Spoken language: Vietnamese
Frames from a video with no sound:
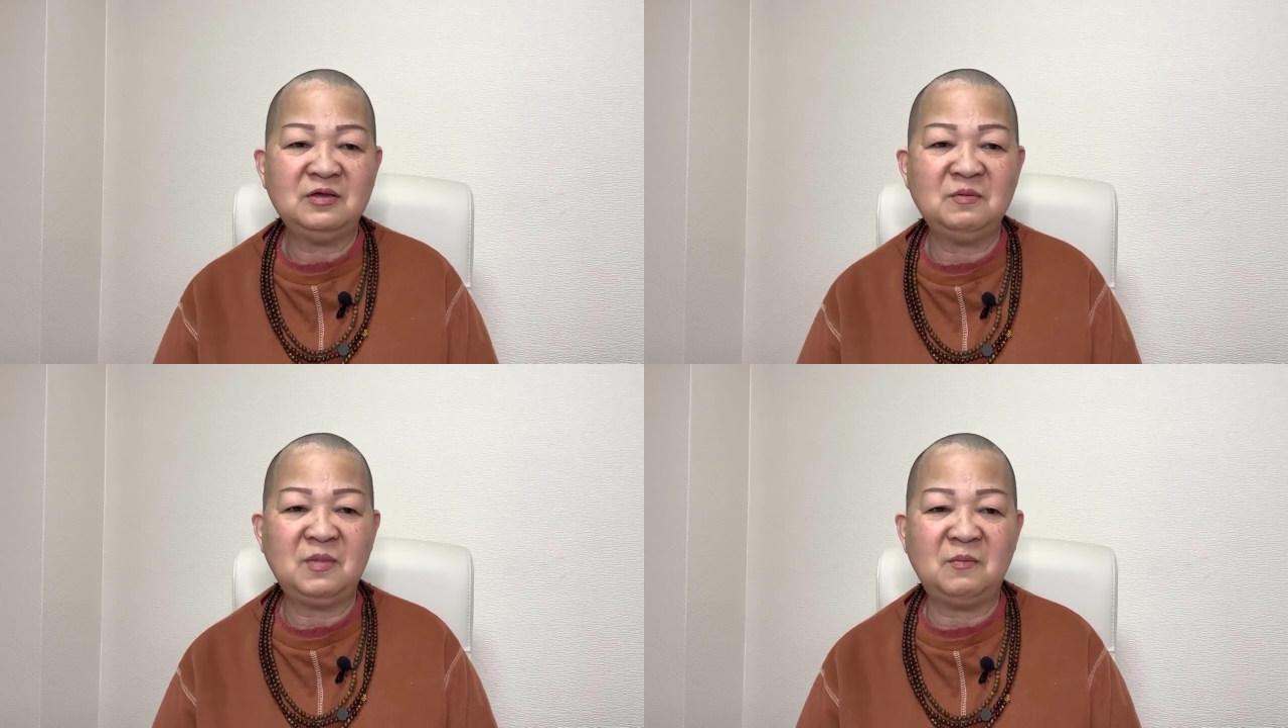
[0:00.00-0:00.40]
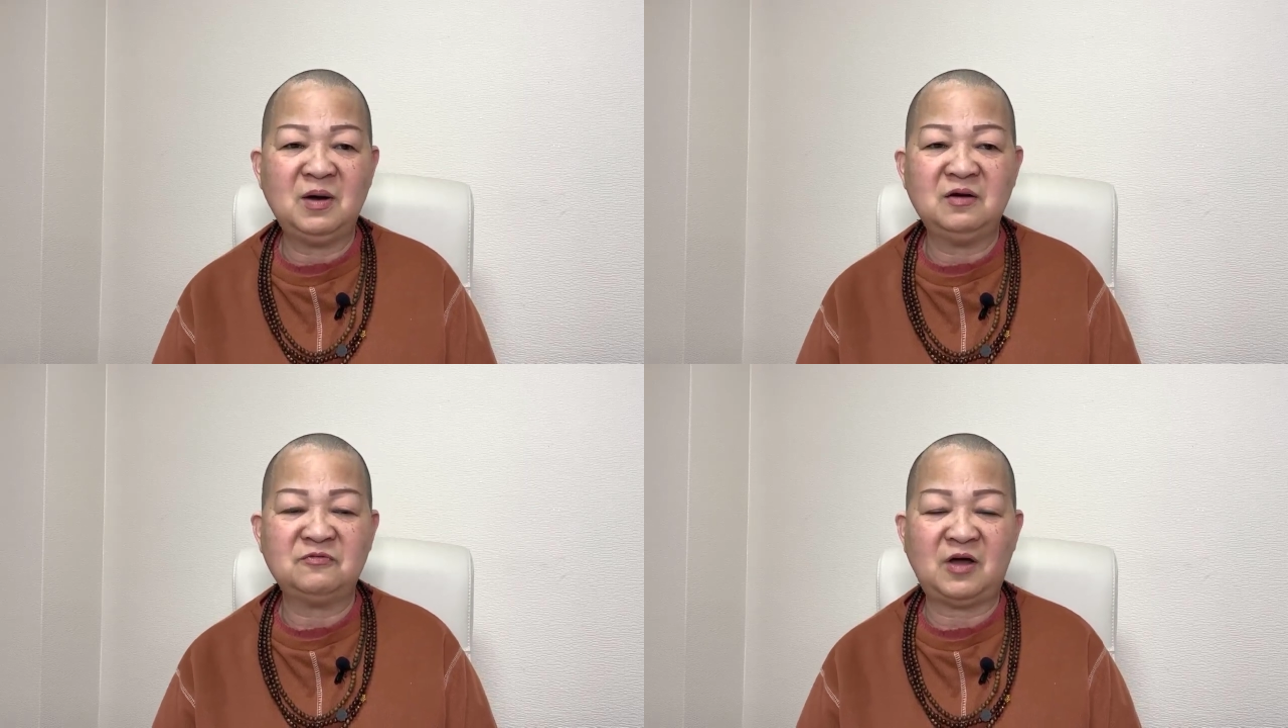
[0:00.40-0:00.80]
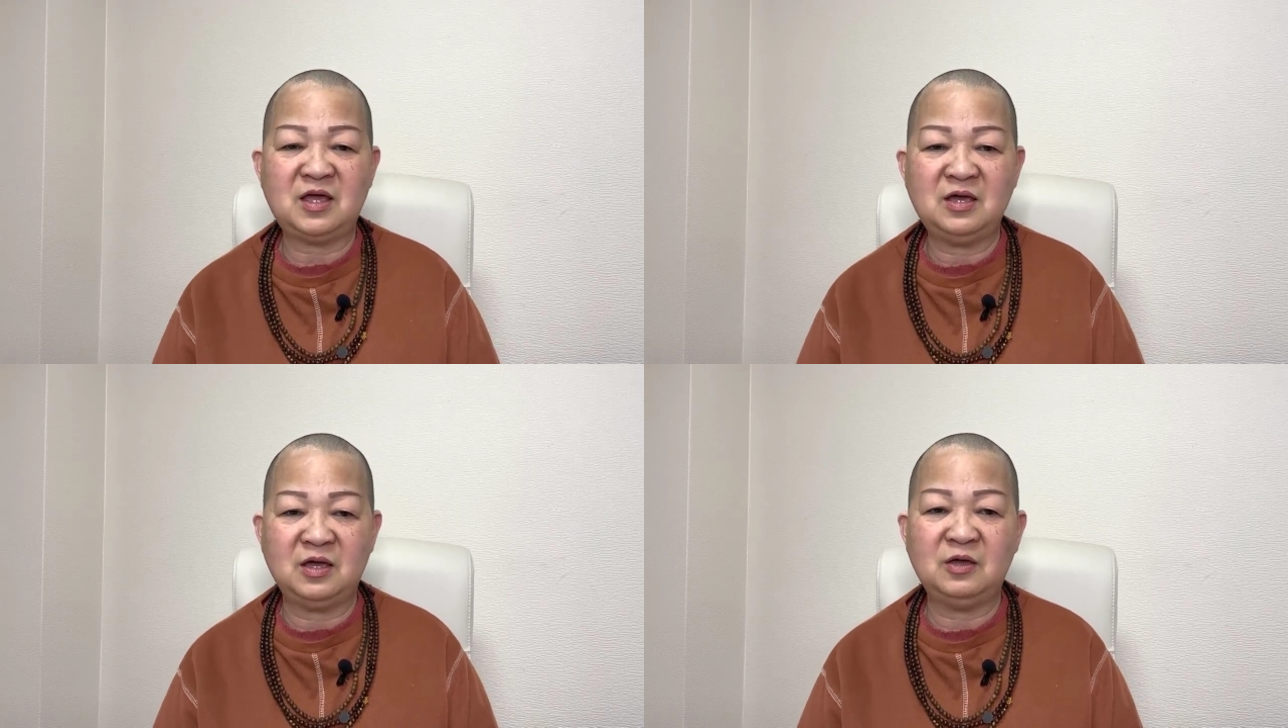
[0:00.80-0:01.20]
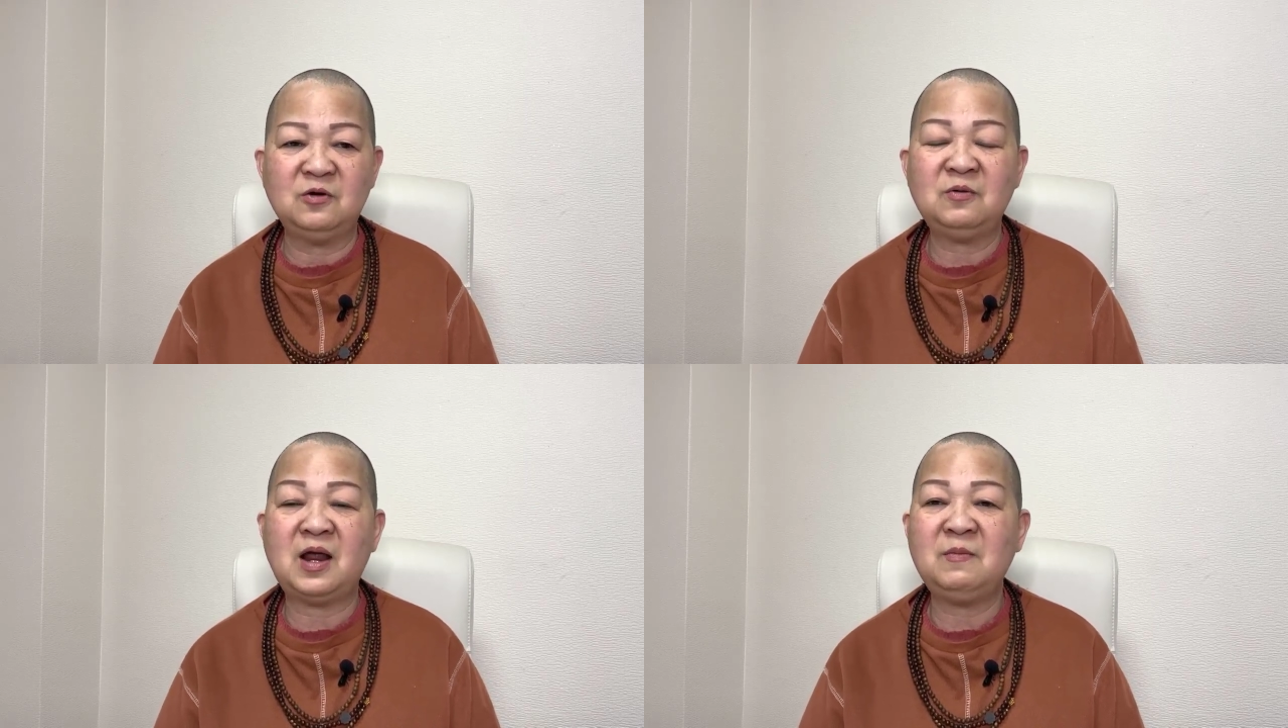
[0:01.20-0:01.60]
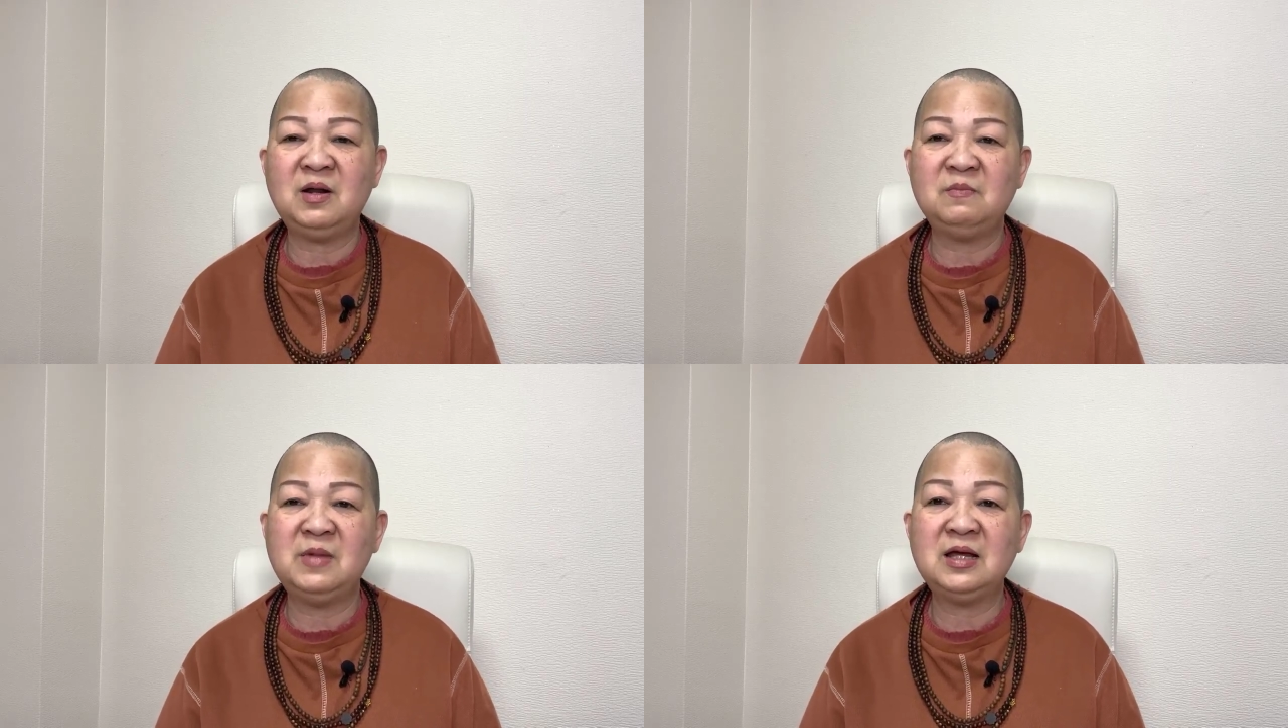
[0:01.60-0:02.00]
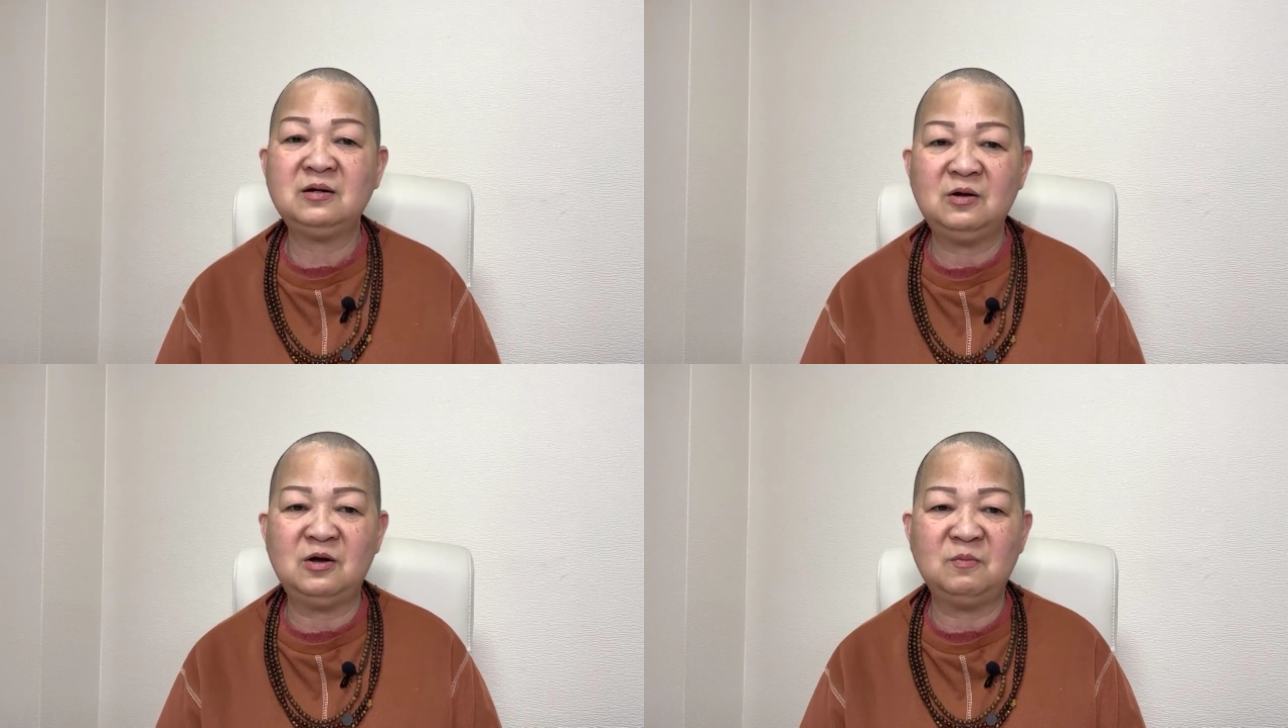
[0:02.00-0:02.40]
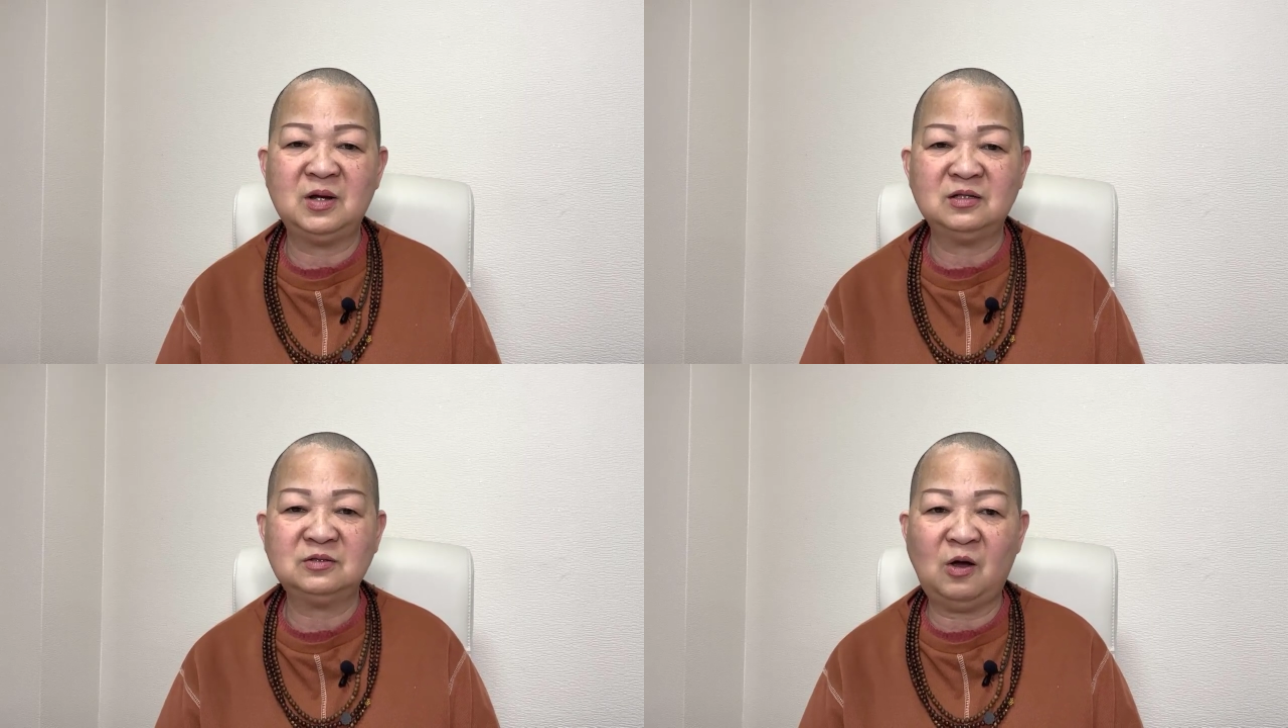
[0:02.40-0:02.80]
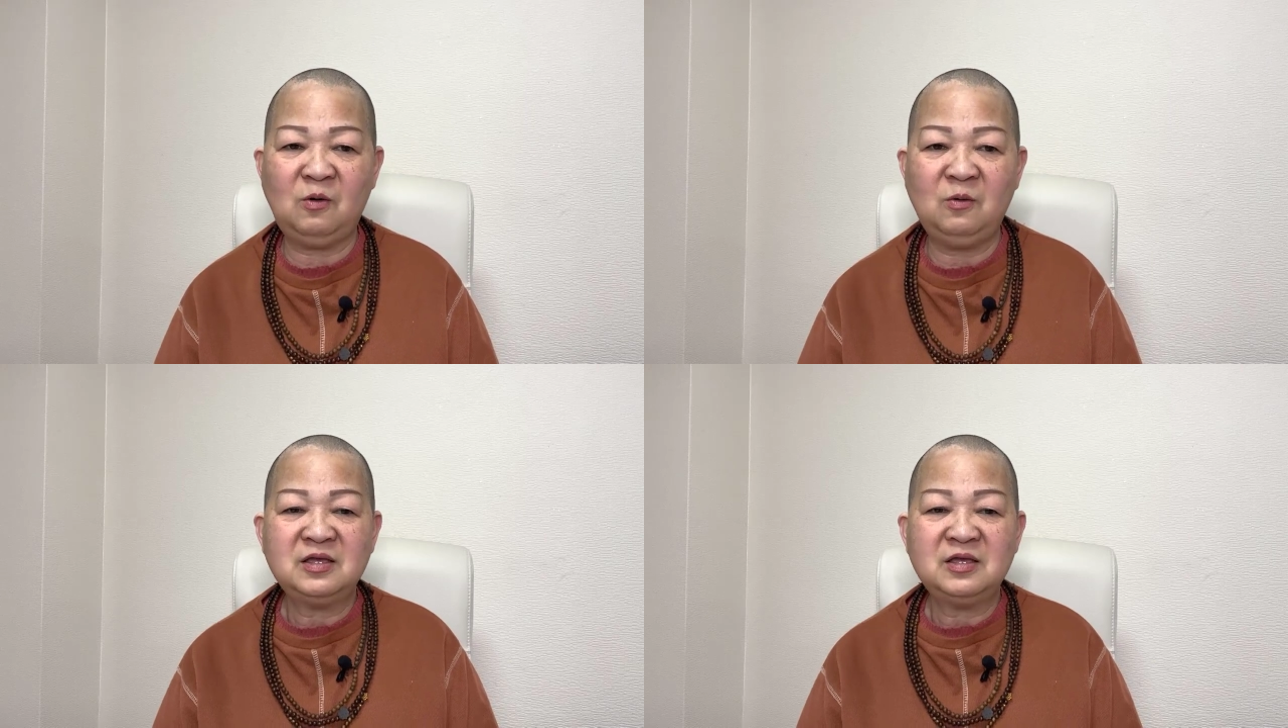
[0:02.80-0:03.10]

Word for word: nhưng mà mình phải hiểu để mình biết đường mình tu,